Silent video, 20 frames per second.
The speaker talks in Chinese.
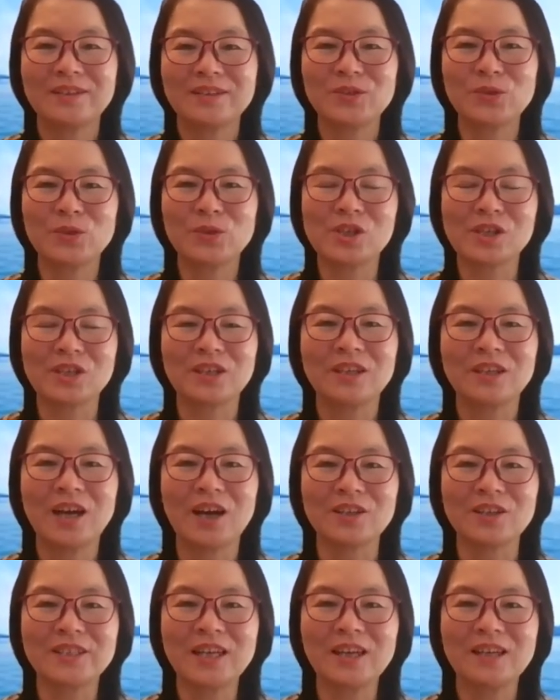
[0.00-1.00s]
就是
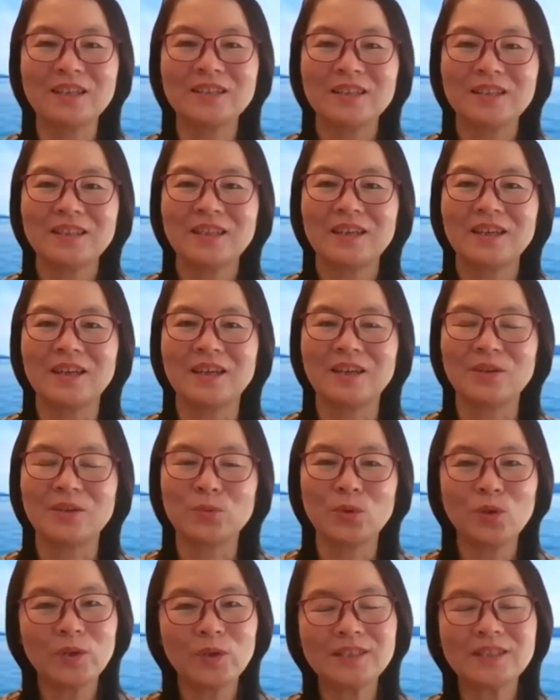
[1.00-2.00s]
好像啊，
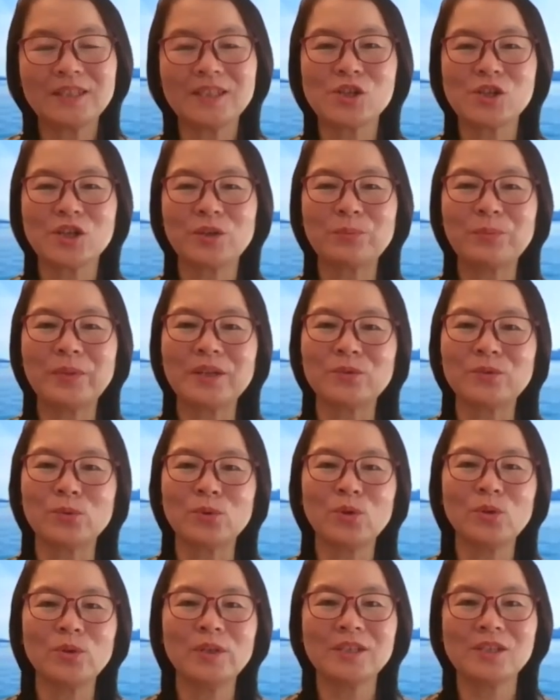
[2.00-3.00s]
无论你生病，
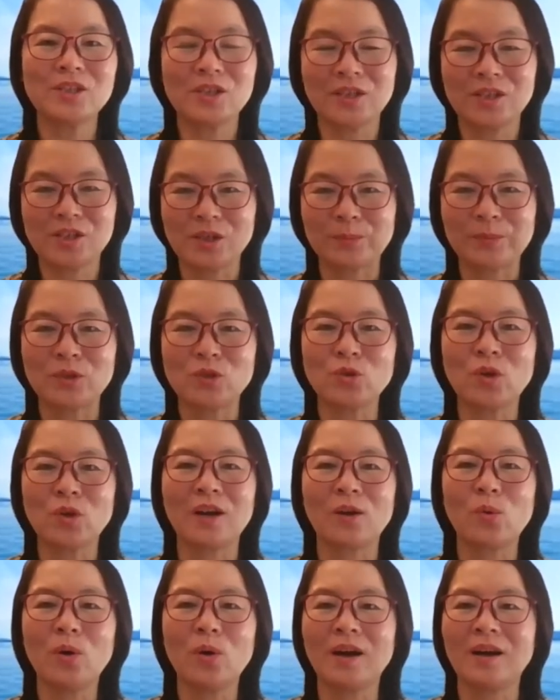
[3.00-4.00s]
无论是什么
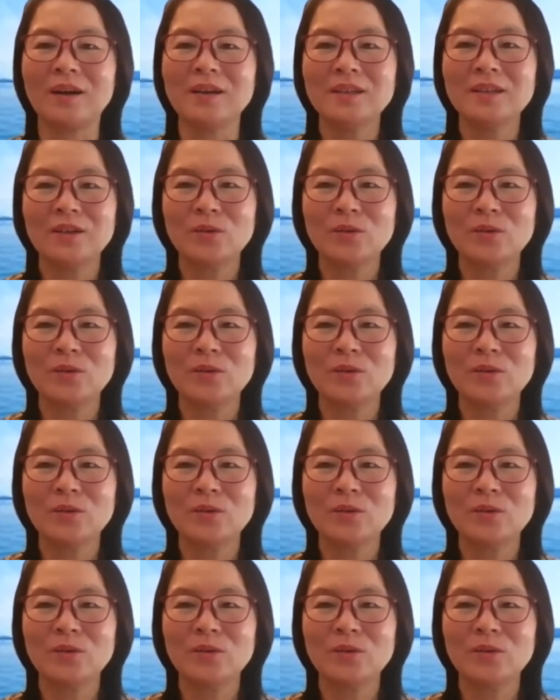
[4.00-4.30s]
状况，